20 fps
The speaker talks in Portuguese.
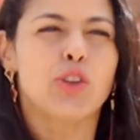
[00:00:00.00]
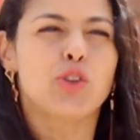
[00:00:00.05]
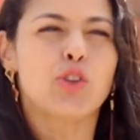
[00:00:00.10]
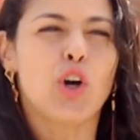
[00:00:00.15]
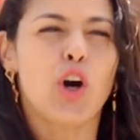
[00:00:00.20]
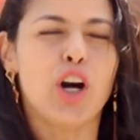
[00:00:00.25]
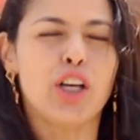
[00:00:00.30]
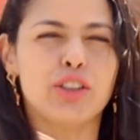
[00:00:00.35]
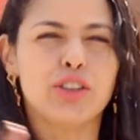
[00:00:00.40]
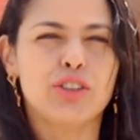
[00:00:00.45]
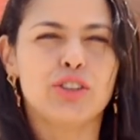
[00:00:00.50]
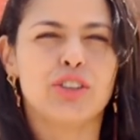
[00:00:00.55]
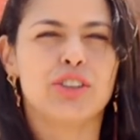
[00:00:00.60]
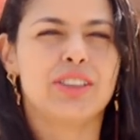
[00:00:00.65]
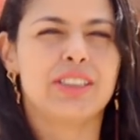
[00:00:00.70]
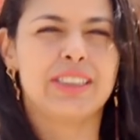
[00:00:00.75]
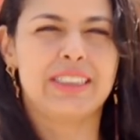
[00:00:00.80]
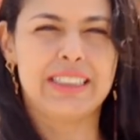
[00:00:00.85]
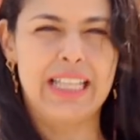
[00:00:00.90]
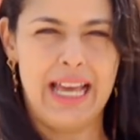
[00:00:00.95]
todos
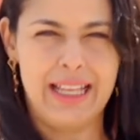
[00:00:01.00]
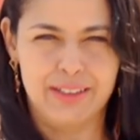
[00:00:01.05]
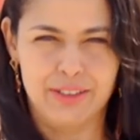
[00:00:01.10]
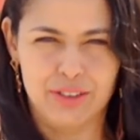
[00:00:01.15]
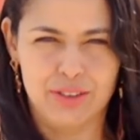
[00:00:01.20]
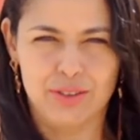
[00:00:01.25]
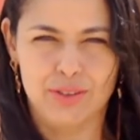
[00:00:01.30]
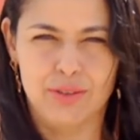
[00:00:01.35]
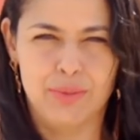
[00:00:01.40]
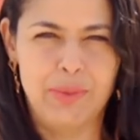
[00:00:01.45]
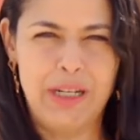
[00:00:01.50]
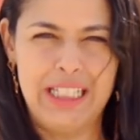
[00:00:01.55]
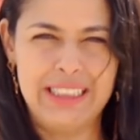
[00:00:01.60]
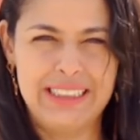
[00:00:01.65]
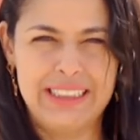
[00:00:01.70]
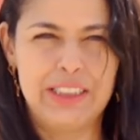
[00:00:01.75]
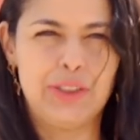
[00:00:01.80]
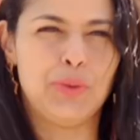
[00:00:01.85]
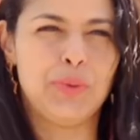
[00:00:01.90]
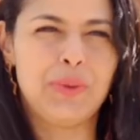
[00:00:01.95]
os estados do
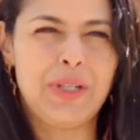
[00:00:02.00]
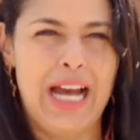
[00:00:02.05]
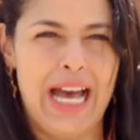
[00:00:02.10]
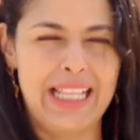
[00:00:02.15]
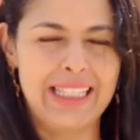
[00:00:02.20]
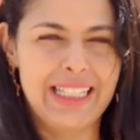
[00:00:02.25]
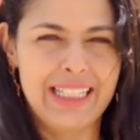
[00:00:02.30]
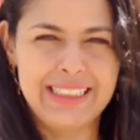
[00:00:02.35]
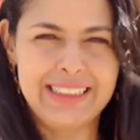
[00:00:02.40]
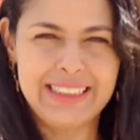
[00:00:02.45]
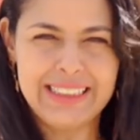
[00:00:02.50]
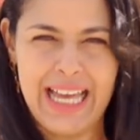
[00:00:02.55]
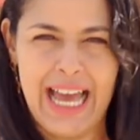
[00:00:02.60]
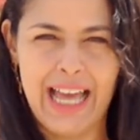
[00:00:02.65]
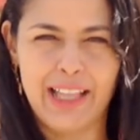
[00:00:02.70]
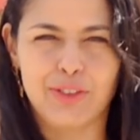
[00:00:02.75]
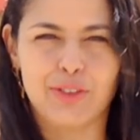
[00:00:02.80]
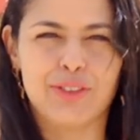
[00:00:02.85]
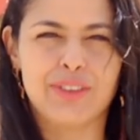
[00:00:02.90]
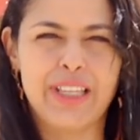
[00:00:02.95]
Brasil, cada
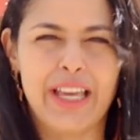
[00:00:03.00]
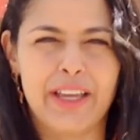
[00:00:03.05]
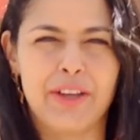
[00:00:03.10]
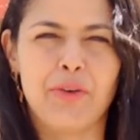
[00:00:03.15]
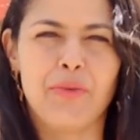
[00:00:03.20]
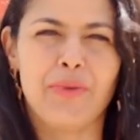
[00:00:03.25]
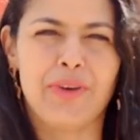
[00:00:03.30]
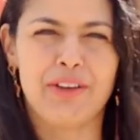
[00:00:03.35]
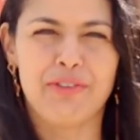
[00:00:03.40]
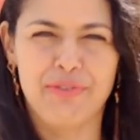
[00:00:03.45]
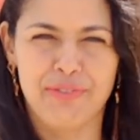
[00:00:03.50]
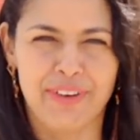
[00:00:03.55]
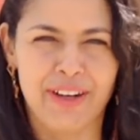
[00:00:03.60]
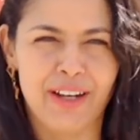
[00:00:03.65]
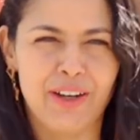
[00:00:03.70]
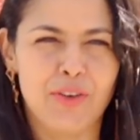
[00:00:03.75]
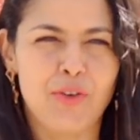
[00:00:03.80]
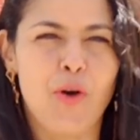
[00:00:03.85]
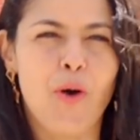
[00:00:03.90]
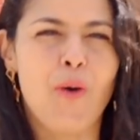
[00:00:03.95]
estado tem um
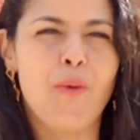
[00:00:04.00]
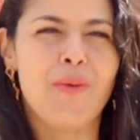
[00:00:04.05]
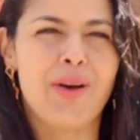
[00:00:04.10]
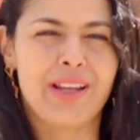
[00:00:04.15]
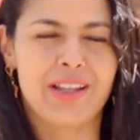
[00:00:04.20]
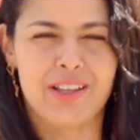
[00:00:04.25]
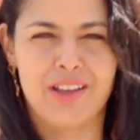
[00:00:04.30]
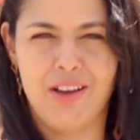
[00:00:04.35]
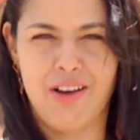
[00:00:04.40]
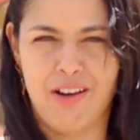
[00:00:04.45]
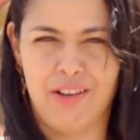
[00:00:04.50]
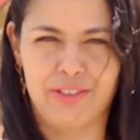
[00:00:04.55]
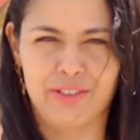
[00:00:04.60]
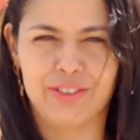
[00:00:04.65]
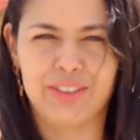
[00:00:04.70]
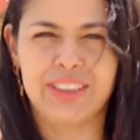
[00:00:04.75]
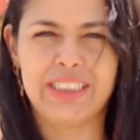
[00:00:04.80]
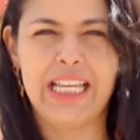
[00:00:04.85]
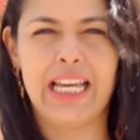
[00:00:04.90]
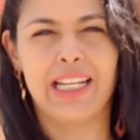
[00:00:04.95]
IFAM com
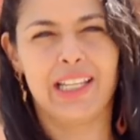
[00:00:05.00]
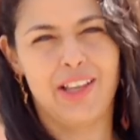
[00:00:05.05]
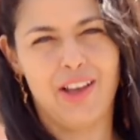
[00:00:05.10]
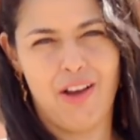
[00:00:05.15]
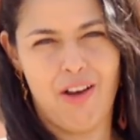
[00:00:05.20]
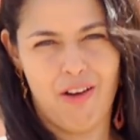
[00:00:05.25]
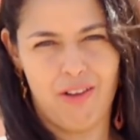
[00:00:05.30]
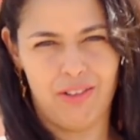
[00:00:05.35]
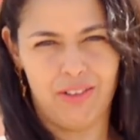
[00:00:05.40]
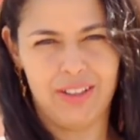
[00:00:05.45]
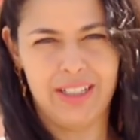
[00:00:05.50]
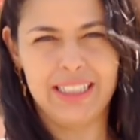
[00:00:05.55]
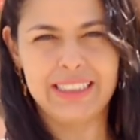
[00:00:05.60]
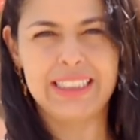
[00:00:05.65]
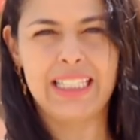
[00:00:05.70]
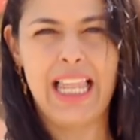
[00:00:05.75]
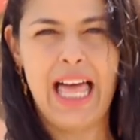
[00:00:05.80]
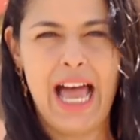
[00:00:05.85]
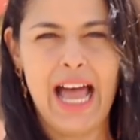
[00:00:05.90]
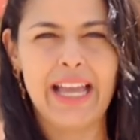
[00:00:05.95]
arqueólogos e
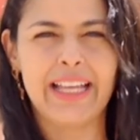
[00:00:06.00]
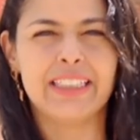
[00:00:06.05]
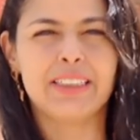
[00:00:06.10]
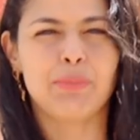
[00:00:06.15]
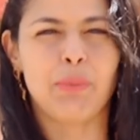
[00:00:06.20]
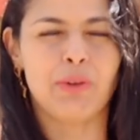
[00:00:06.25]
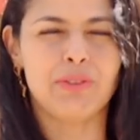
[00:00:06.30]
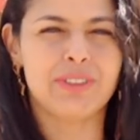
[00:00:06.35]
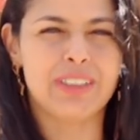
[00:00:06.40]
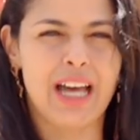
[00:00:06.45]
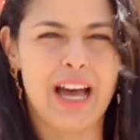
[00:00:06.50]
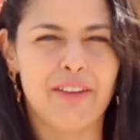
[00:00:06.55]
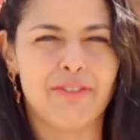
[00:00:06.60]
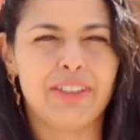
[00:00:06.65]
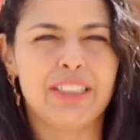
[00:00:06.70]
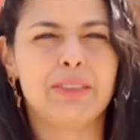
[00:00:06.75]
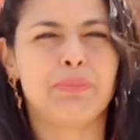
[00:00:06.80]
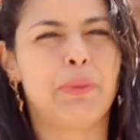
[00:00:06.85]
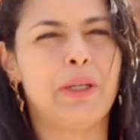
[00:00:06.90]
arqueólogas lá responsáveis